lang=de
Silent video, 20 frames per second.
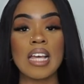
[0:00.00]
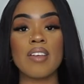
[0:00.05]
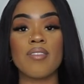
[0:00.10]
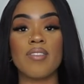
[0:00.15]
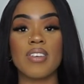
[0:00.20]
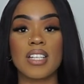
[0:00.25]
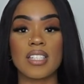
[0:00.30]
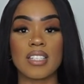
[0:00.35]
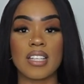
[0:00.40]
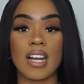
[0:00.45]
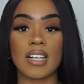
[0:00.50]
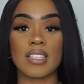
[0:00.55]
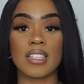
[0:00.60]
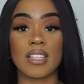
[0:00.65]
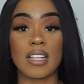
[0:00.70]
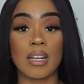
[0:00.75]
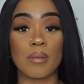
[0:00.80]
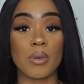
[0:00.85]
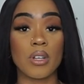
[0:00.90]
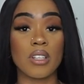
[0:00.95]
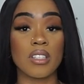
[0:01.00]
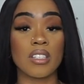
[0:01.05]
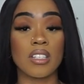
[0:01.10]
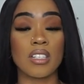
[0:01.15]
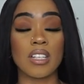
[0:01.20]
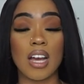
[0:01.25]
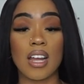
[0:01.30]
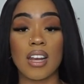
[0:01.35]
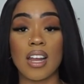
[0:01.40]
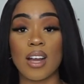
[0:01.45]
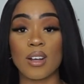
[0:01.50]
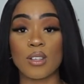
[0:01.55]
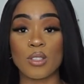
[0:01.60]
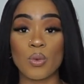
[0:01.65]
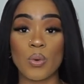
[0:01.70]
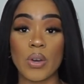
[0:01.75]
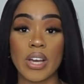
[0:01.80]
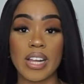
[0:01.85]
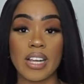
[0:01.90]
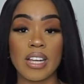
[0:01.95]
Wie gesagt, die Klamotten sind alle
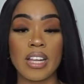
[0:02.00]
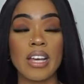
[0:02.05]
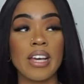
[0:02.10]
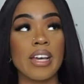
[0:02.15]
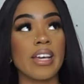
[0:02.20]
aktuell.